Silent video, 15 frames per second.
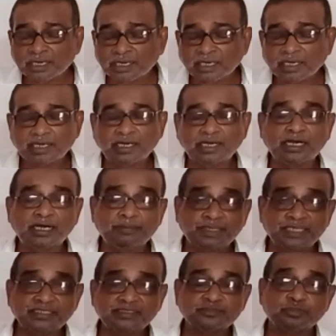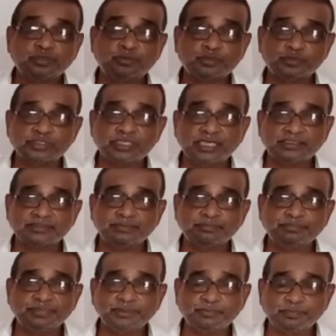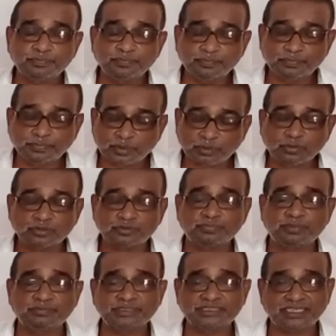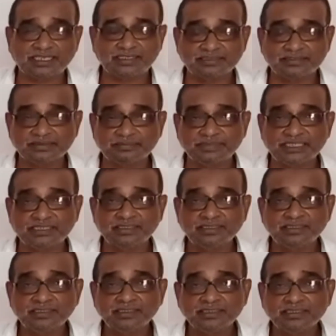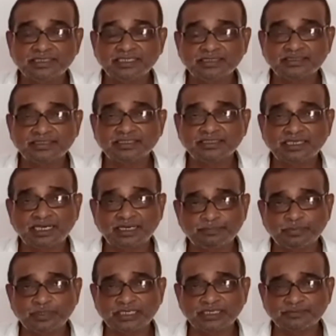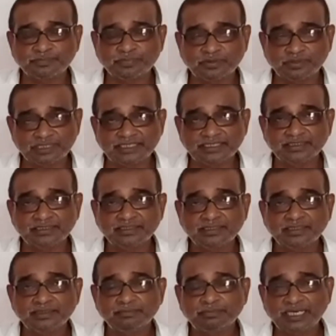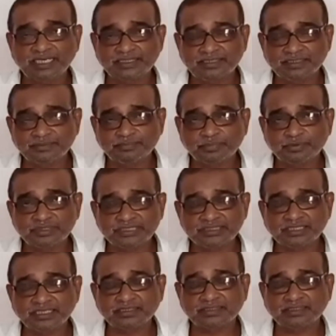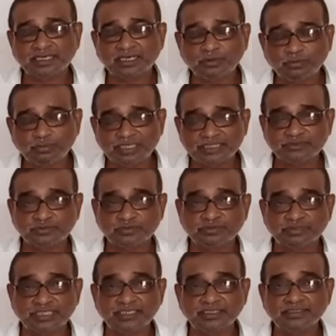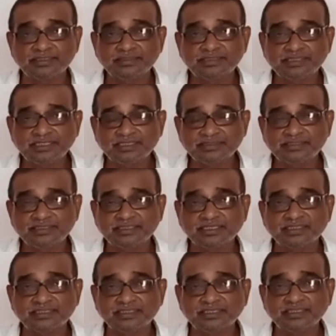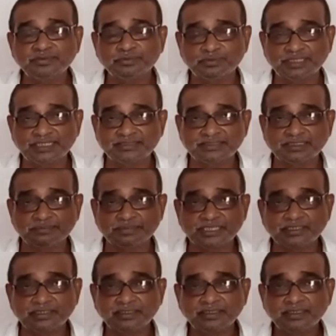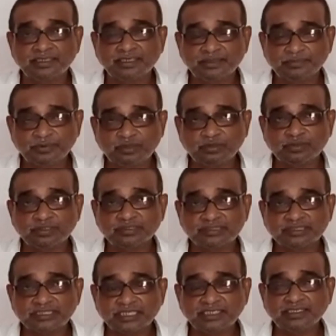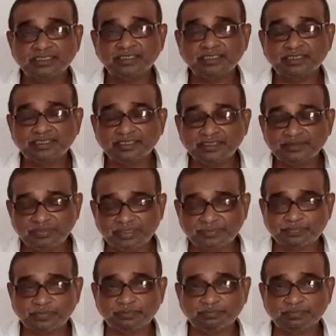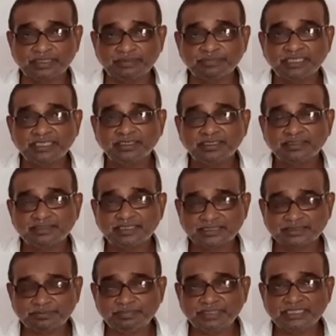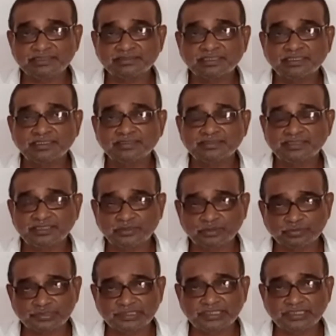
খাবারের সমস্যা একটা প্রকটভাবে দেখা যাবে খেতে না পারার ফলে পায়খানা পরিষ্কার না হওয়ার জন্যে দিনের দিনে ক্ষীণ হয়ে যাবে এবং সে লিভার প্রবলেম দ্যাট মিনস সিরোসিস